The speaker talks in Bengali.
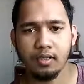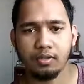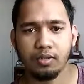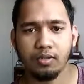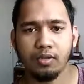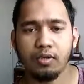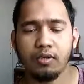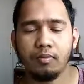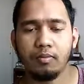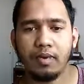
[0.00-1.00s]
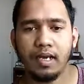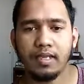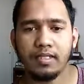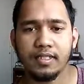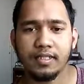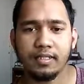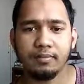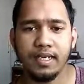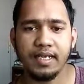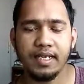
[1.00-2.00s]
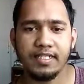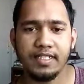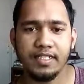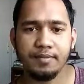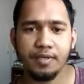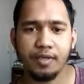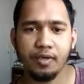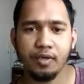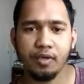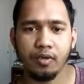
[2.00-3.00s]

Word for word: তো বাংলাদেশের মেডিকেল সিস্টেমটা হলো